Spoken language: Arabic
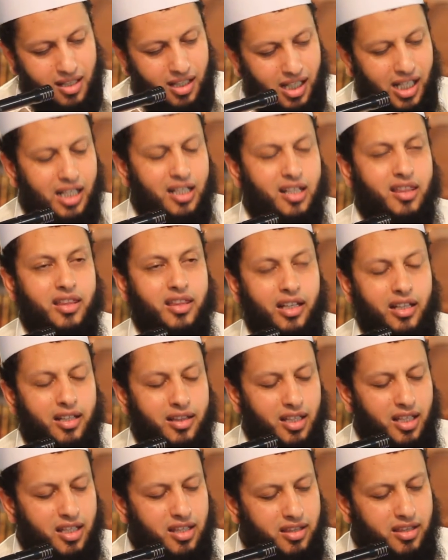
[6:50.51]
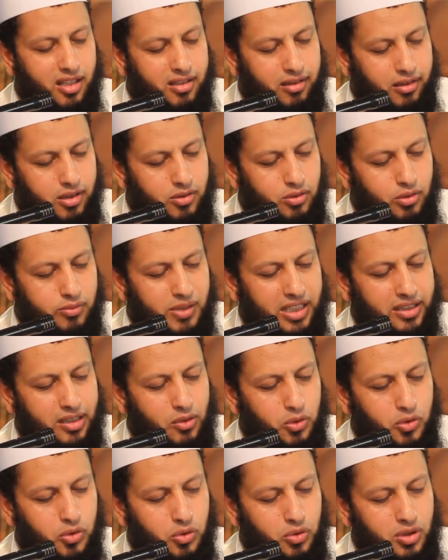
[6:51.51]
الحالة الثالثة إن ذكره بعد
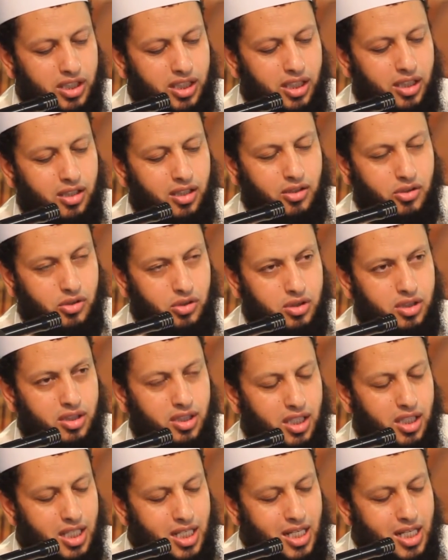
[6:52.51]
وصوله إلى الركن